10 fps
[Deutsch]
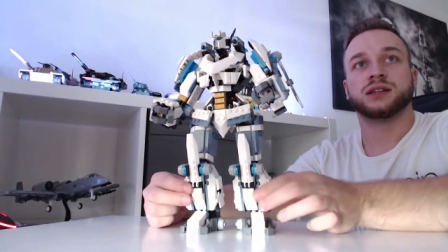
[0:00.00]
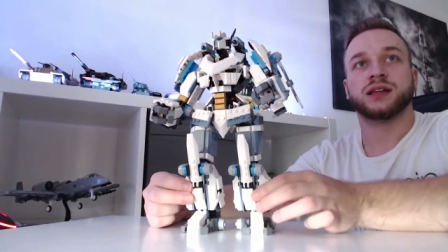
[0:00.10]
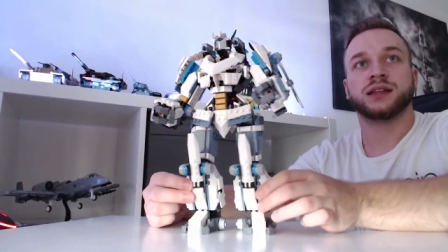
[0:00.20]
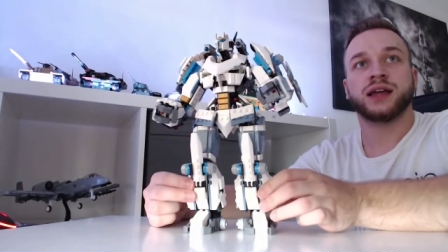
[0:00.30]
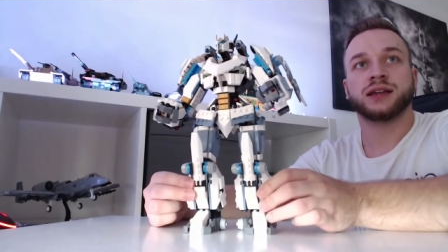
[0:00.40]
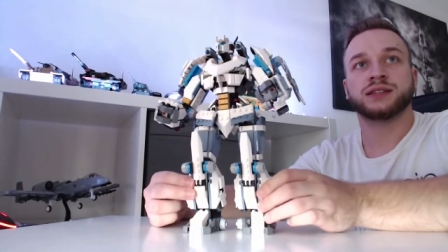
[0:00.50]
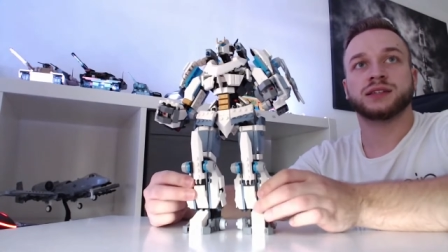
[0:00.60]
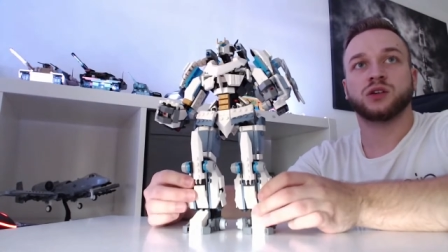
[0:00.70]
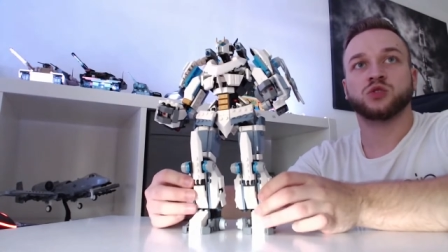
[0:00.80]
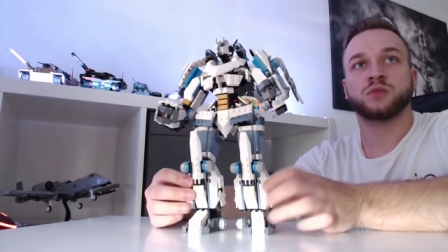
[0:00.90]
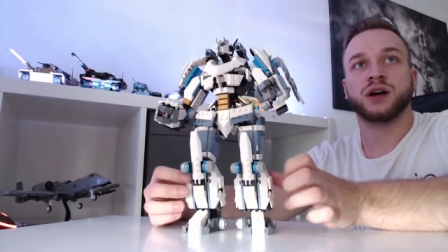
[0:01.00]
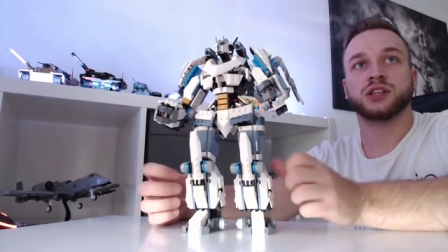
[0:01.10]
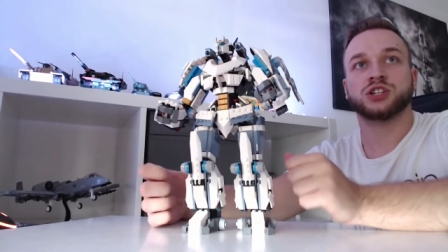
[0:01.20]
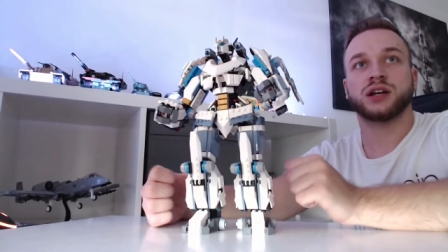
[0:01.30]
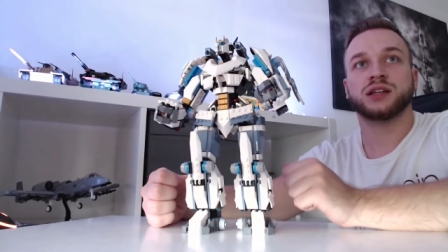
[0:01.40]
der neigt sich
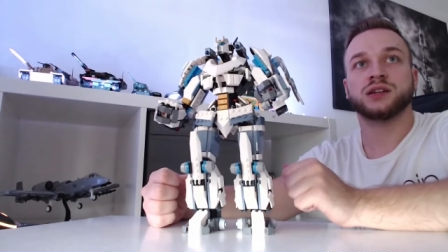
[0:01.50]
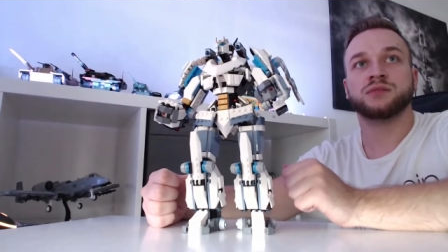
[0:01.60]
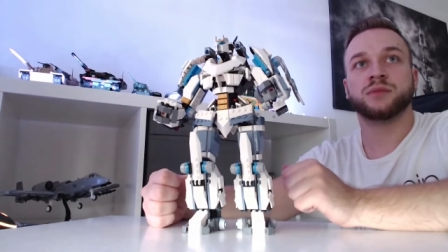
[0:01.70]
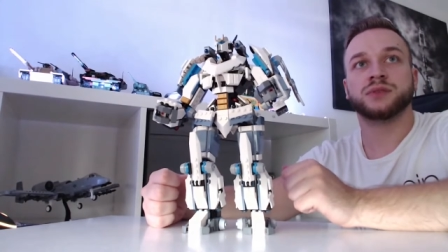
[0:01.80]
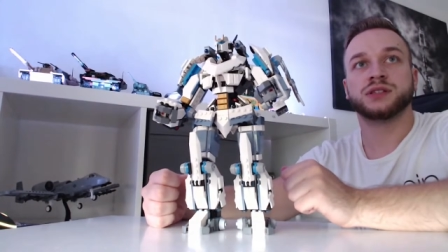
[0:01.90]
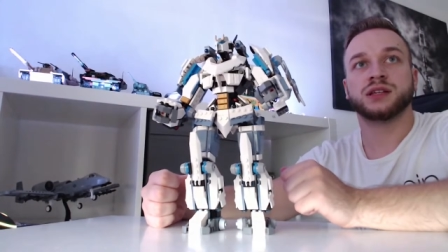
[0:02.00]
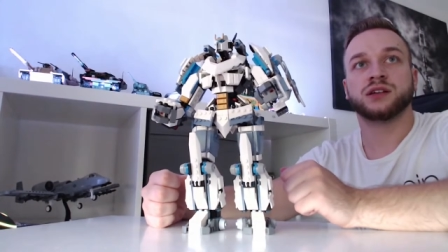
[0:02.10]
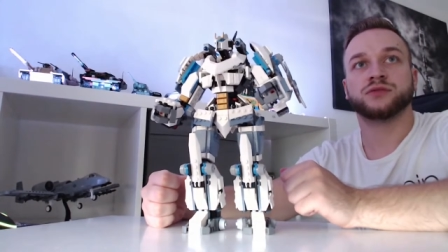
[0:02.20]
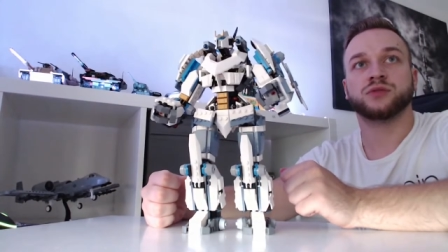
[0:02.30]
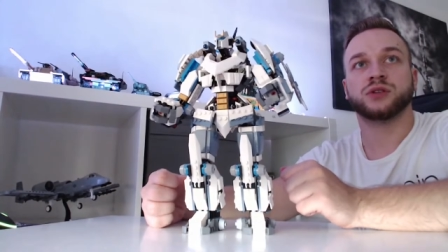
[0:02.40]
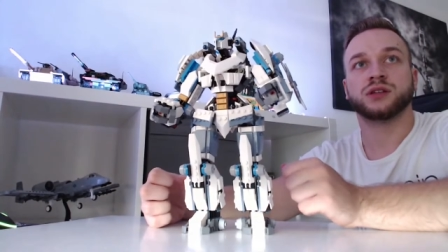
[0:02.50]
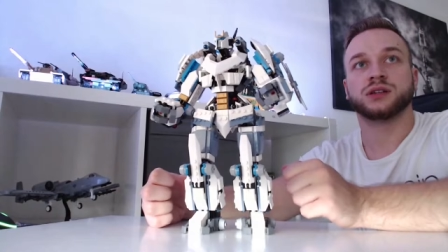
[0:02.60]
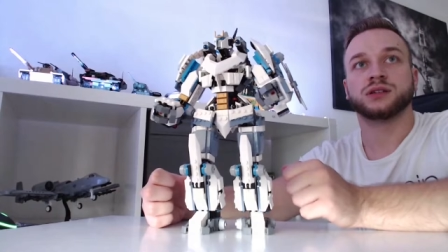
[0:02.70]
automatisch leider immer ein bisschen nach vorne.